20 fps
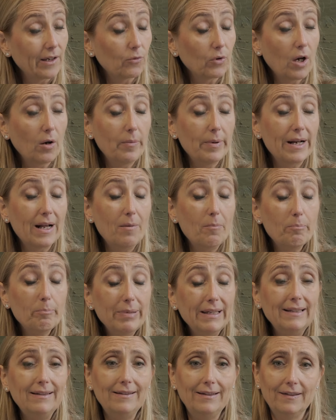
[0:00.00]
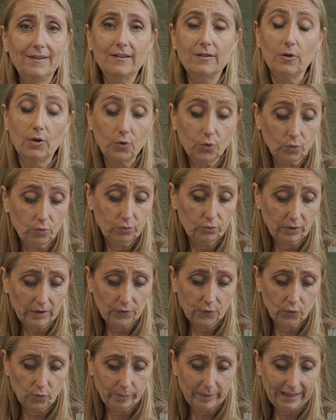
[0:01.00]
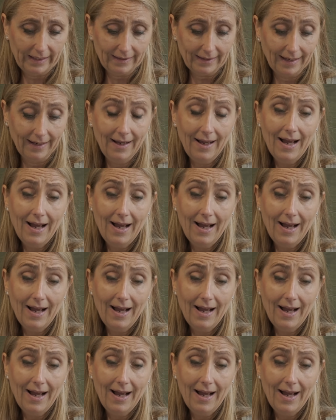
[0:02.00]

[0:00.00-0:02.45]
è un'opera bellissima, una scultura stupenda.